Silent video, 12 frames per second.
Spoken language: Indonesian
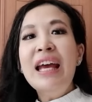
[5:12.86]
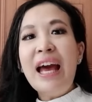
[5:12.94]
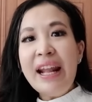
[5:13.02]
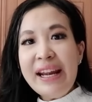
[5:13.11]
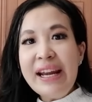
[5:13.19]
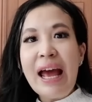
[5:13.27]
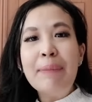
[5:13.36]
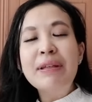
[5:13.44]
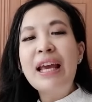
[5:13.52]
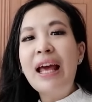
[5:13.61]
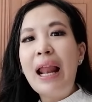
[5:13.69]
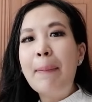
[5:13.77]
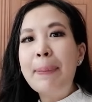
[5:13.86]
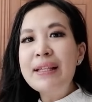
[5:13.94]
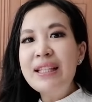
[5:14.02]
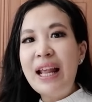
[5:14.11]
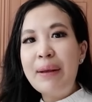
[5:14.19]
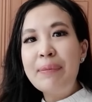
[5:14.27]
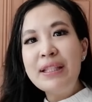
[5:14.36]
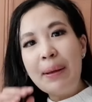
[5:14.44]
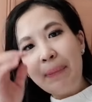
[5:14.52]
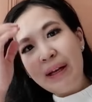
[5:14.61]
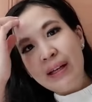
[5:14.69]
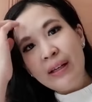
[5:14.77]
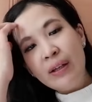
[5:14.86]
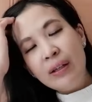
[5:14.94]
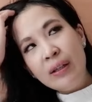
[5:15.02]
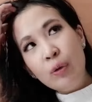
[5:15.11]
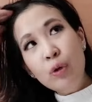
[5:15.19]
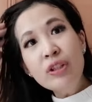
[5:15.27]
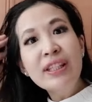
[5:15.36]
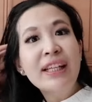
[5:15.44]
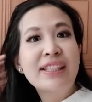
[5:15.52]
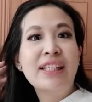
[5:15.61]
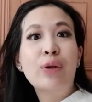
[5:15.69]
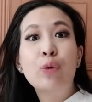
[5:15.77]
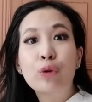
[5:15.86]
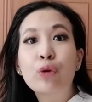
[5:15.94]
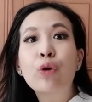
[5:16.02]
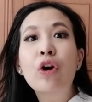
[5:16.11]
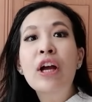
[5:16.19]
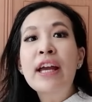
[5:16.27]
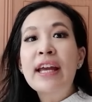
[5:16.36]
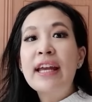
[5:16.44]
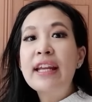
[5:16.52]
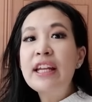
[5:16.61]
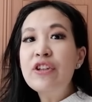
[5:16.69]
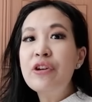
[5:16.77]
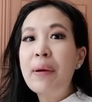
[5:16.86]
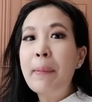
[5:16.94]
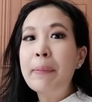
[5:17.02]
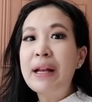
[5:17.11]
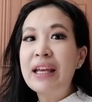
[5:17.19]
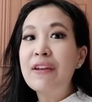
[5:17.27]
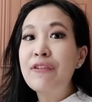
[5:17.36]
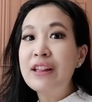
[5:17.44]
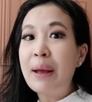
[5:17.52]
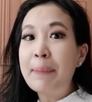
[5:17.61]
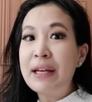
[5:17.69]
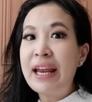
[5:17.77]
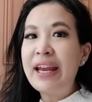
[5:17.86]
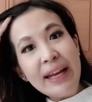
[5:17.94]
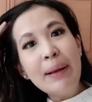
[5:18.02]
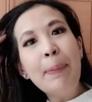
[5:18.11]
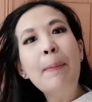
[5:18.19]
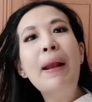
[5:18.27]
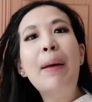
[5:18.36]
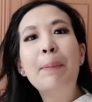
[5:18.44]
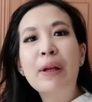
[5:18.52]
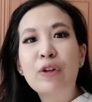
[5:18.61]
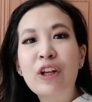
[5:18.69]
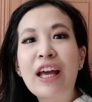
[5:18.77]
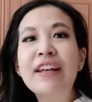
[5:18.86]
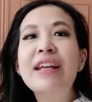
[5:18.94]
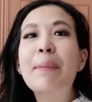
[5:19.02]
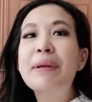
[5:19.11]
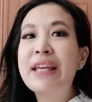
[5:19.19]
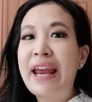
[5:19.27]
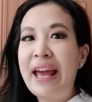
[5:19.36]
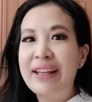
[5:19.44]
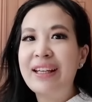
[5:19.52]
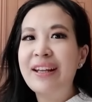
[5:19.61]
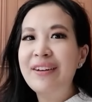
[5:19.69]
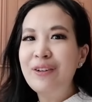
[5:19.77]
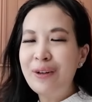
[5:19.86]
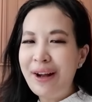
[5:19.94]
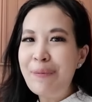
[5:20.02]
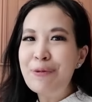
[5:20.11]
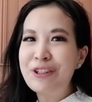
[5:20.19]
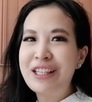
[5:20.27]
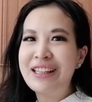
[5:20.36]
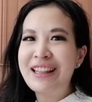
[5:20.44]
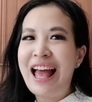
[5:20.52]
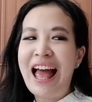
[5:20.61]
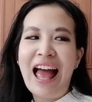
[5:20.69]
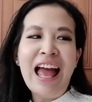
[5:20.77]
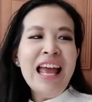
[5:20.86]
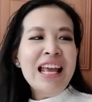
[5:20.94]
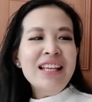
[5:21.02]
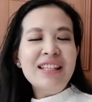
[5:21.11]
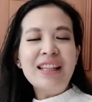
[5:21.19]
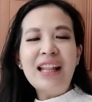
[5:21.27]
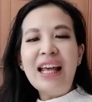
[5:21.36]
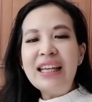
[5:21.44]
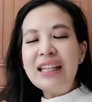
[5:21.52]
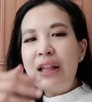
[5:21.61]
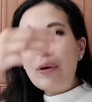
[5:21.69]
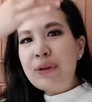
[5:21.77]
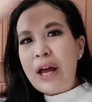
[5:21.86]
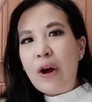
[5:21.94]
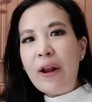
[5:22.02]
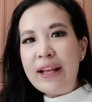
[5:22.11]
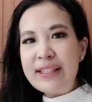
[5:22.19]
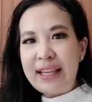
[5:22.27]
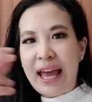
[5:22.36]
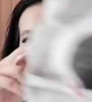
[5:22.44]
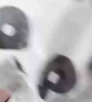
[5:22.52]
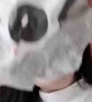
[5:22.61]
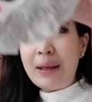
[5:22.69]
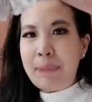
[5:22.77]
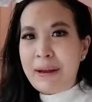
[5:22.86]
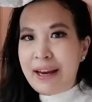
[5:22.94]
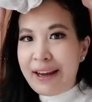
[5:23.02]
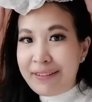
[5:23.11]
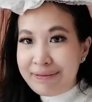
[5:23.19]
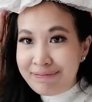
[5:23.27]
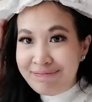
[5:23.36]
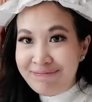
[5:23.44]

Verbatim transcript: karena minyak kelapa selain bisa mengusir si kutu ini juga memiliki vitamin E yang dapat melambatkan dan menyehatkan rambut kita setelah kita udah oleskan kita pakai